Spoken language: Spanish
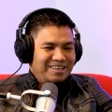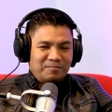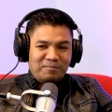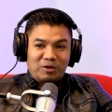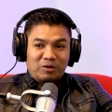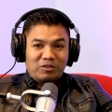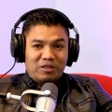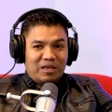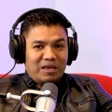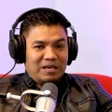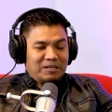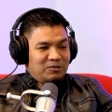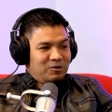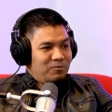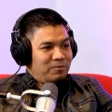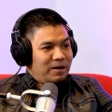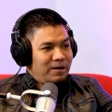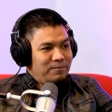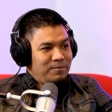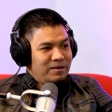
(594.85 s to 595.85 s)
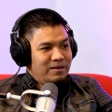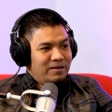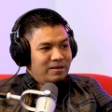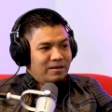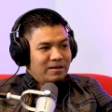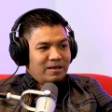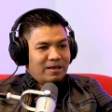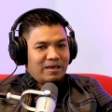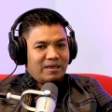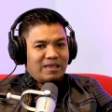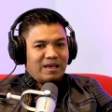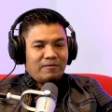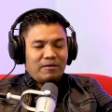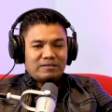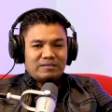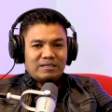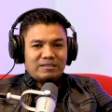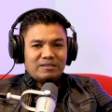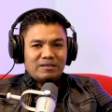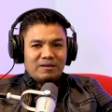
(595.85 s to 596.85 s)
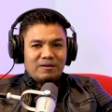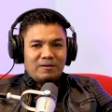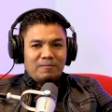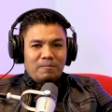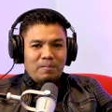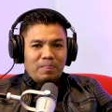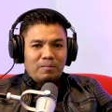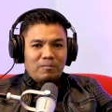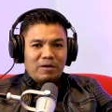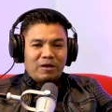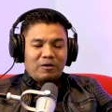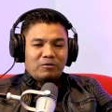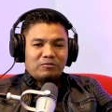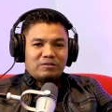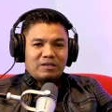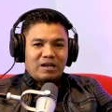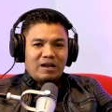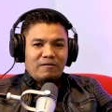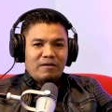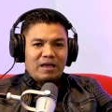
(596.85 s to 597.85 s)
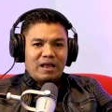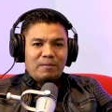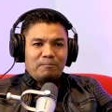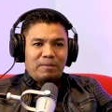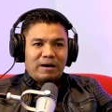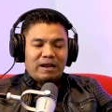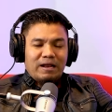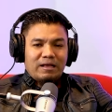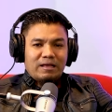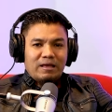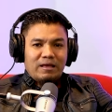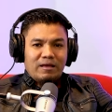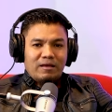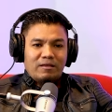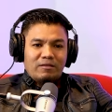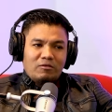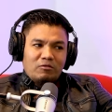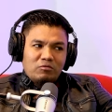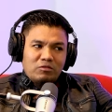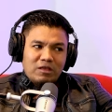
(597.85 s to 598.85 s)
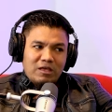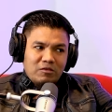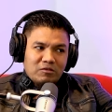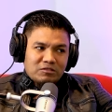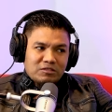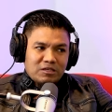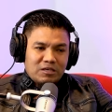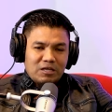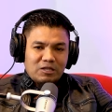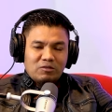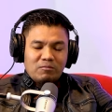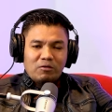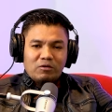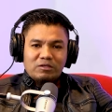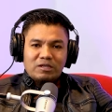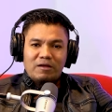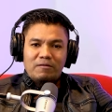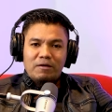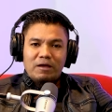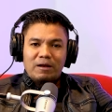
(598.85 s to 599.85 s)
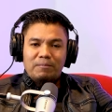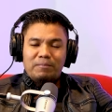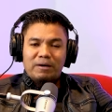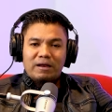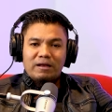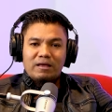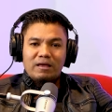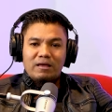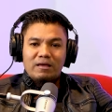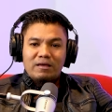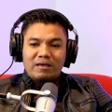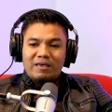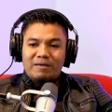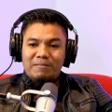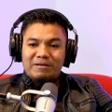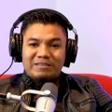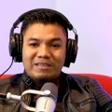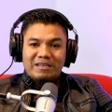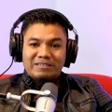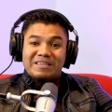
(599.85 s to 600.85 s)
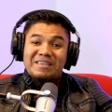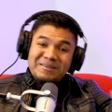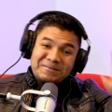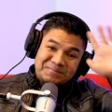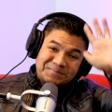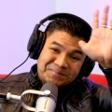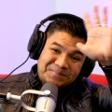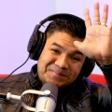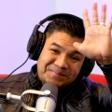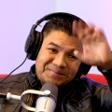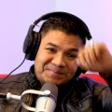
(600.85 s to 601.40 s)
Pero ni eso, papi. Y a veces me encontraba en el parque, yo un niño chiquito, me encontraba en el parque, y me decía así.